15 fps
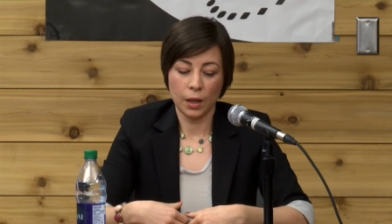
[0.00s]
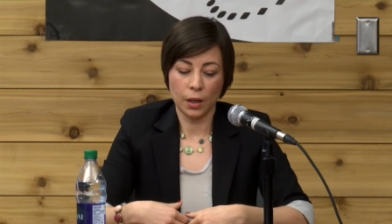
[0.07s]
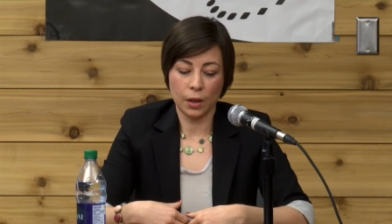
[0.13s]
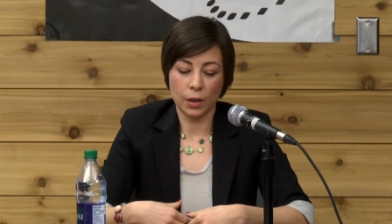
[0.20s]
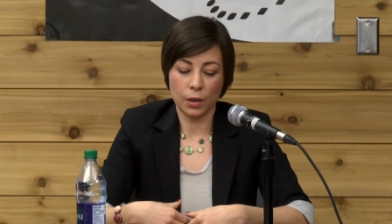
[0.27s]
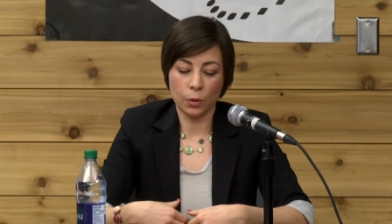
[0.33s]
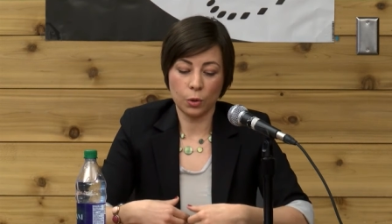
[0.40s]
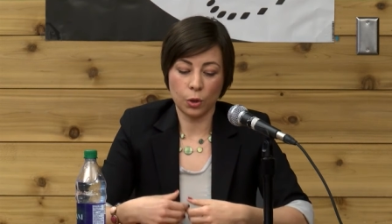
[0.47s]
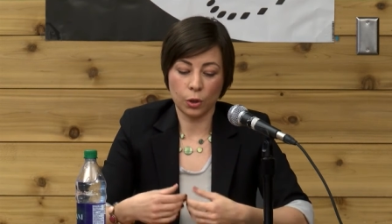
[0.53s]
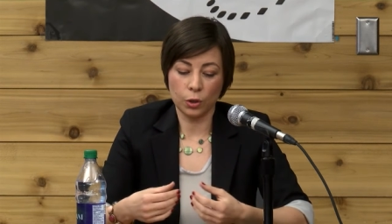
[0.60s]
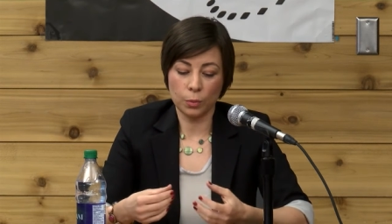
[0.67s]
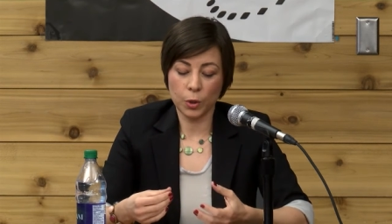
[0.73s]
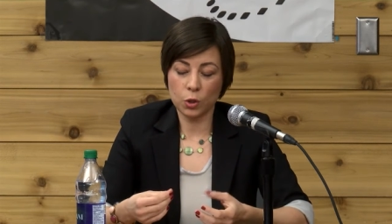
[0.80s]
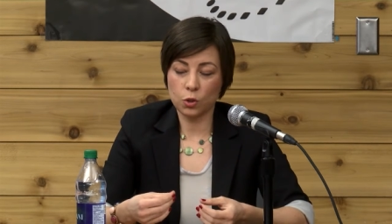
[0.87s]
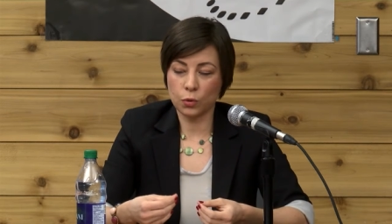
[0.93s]
Euh, on leur
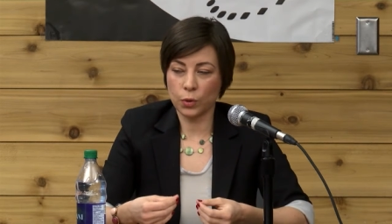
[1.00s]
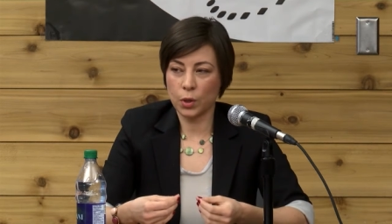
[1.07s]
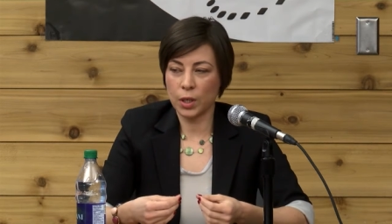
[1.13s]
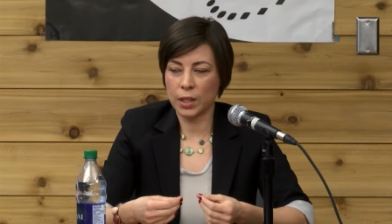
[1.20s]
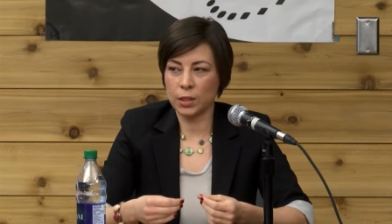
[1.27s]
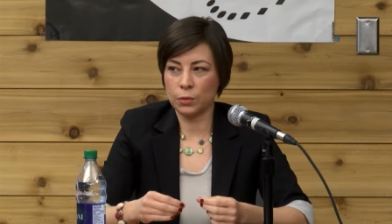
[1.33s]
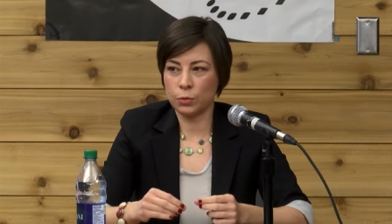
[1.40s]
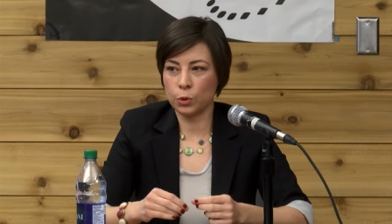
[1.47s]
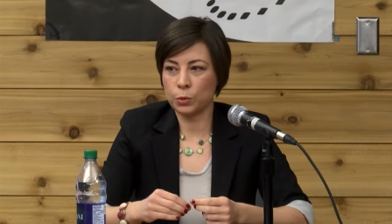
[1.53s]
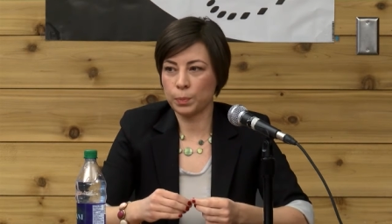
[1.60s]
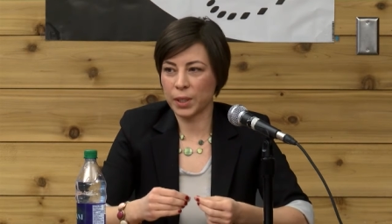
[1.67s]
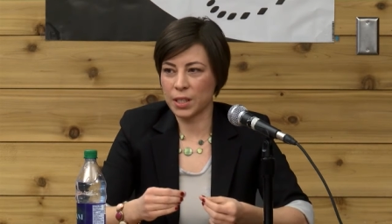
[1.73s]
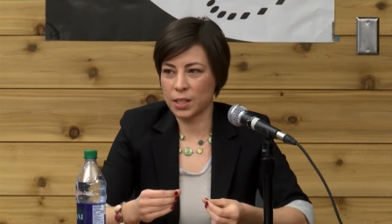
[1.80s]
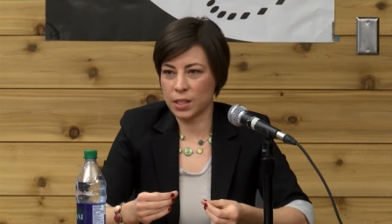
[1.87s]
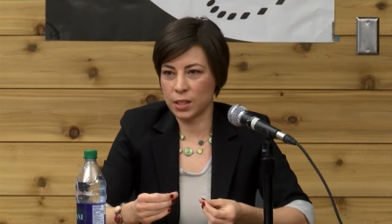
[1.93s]
demande souvent un niveau de
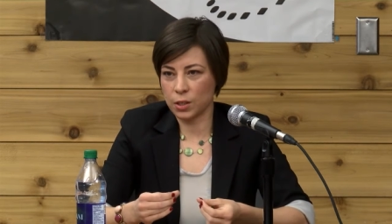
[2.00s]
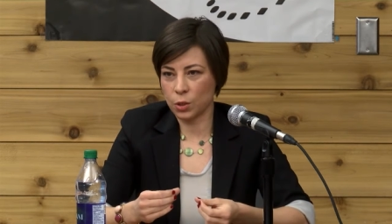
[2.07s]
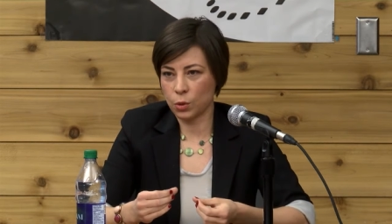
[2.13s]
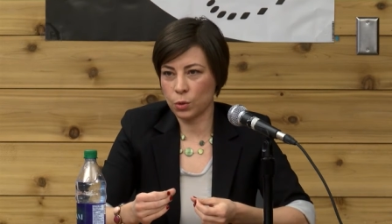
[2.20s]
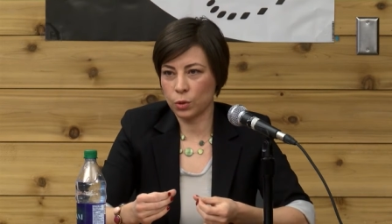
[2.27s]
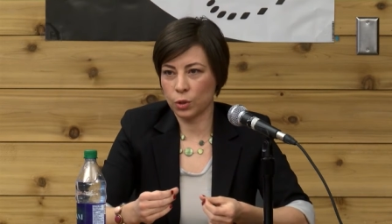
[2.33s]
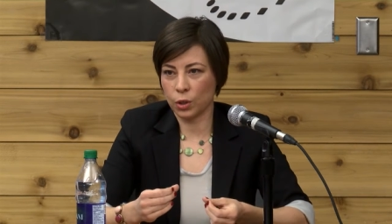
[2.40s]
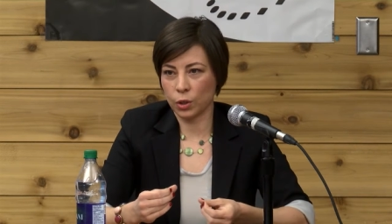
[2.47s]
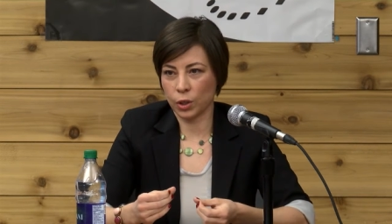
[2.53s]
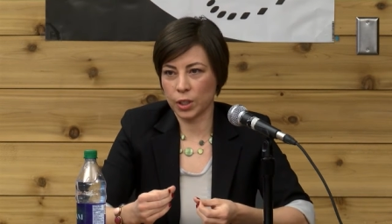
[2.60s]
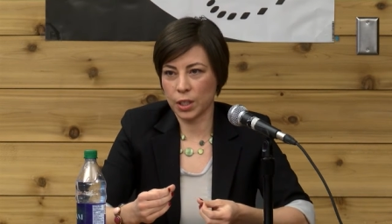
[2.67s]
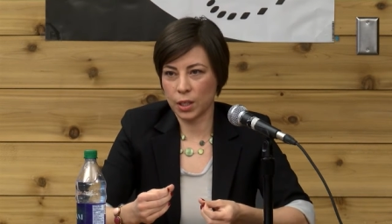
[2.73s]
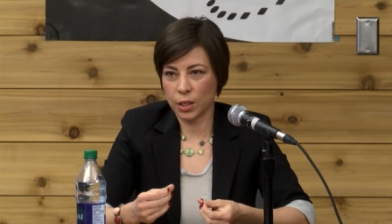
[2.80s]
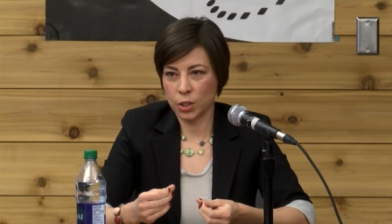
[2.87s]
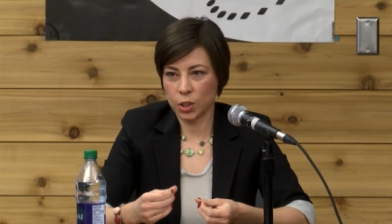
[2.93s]
précision dans leur
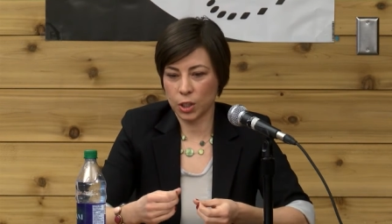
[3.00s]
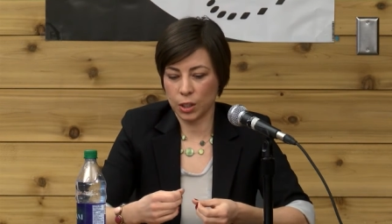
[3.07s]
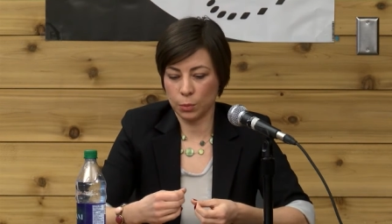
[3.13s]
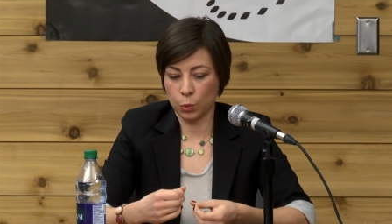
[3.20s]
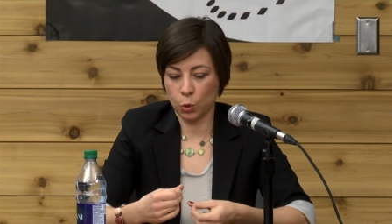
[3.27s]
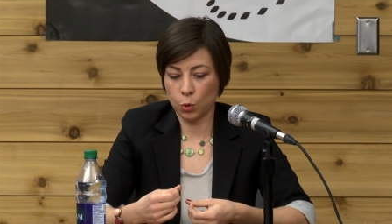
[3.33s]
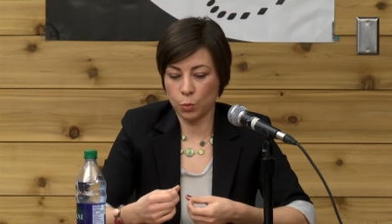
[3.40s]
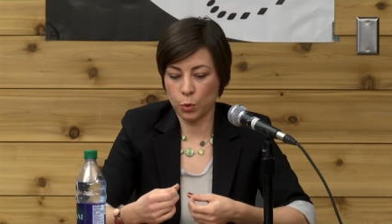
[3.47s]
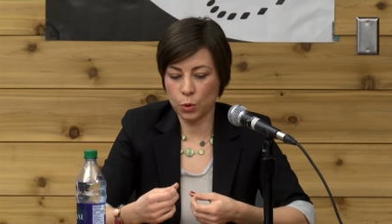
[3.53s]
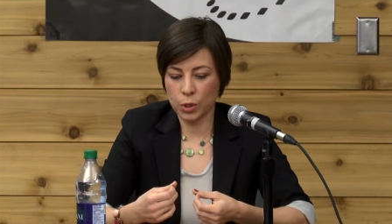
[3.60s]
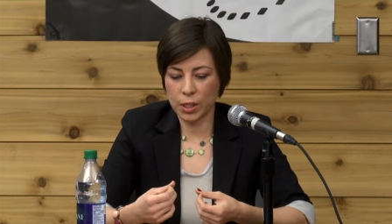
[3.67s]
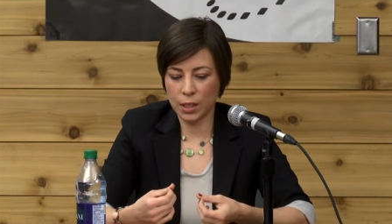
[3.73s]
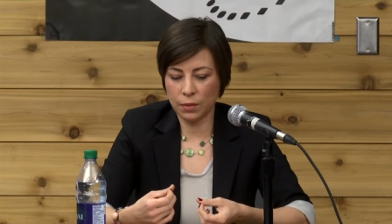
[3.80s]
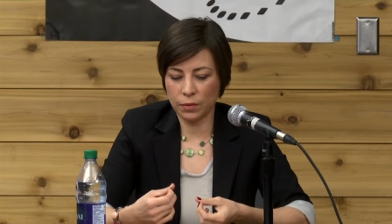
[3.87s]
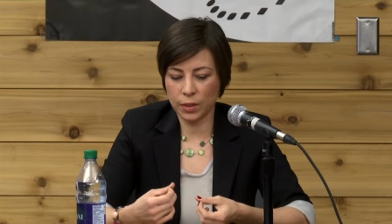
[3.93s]
tâche qui est beaucoup
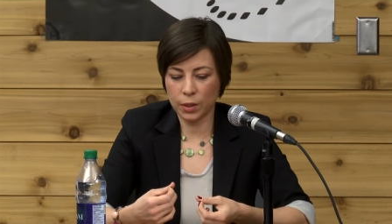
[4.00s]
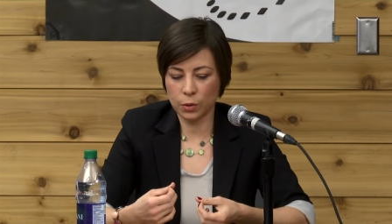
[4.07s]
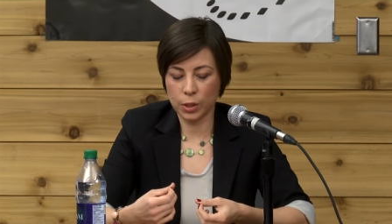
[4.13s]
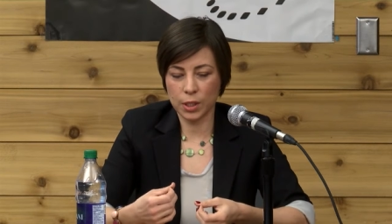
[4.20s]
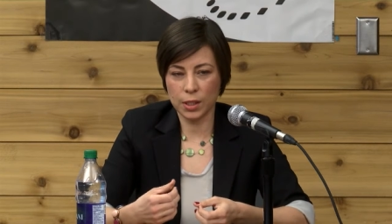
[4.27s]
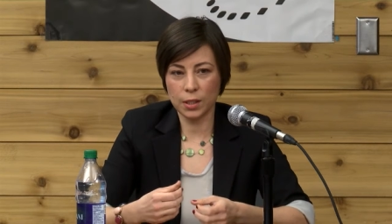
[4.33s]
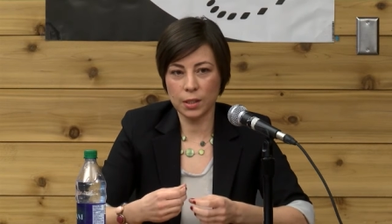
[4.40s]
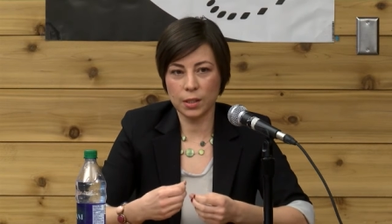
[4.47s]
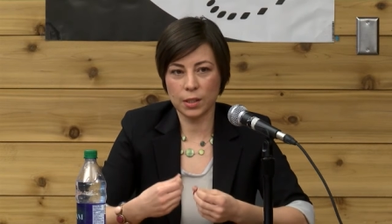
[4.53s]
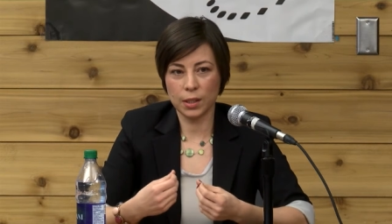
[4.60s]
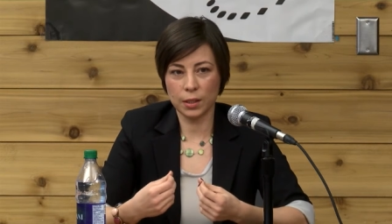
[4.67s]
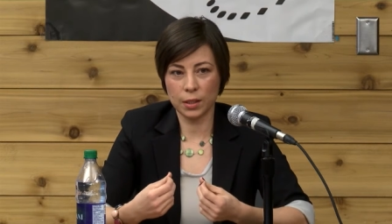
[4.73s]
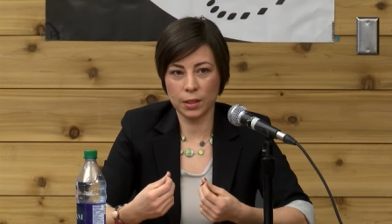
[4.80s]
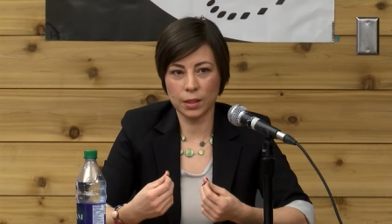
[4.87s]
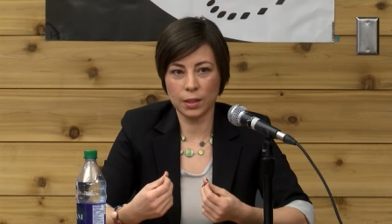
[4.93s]
plus élevé aussi, ce
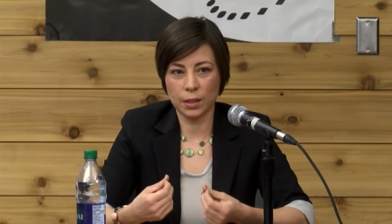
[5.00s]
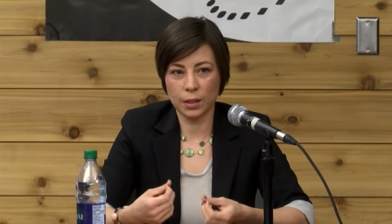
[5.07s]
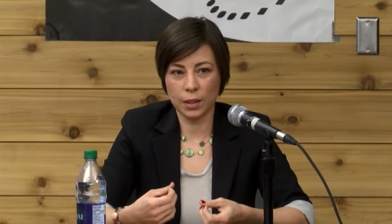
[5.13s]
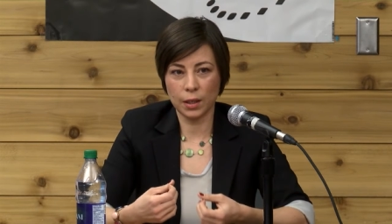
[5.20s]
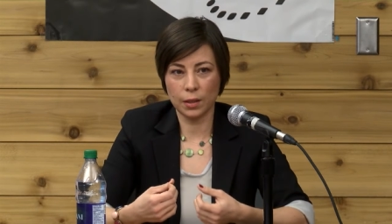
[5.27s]
qui